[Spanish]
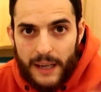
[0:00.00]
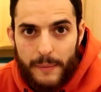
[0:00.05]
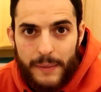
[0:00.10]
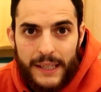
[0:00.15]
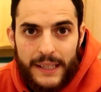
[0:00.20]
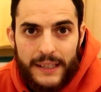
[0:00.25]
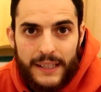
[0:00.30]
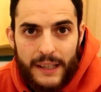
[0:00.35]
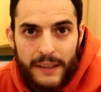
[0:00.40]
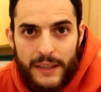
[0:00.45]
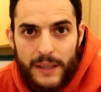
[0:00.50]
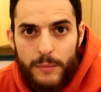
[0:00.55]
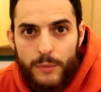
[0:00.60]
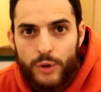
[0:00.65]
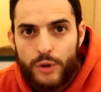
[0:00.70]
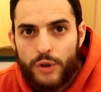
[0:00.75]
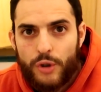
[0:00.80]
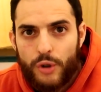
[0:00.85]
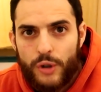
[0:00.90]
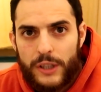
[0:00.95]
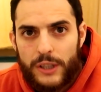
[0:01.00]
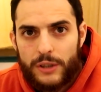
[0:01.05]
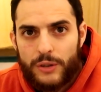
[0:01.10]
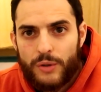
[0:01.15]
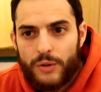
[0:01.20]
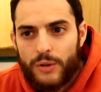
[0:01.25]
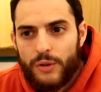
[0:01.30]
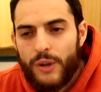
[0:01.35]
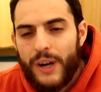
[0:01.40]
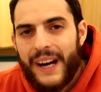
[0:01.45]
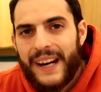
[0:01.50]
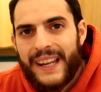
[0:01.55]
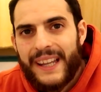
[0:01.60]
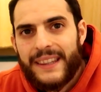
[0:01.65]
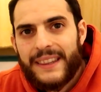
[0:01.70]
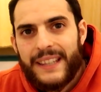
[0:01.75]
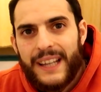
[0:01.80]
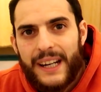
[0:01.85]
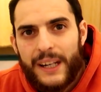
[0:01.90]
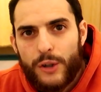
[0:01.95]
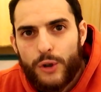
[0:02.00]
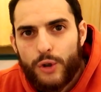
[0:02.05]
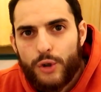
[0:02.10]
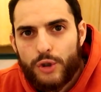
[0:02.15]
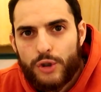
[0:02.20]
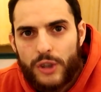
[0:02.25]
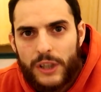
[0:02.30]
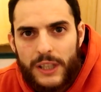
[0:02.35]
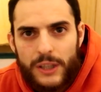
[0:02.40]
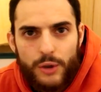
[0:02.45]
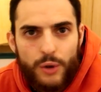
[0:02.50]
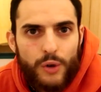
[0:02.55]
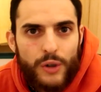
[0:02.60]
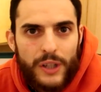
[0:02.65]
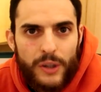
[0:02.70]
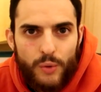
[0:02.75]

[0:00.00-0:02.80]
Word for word: La mente hace mucho esto, ¿no? Agrandar cosas o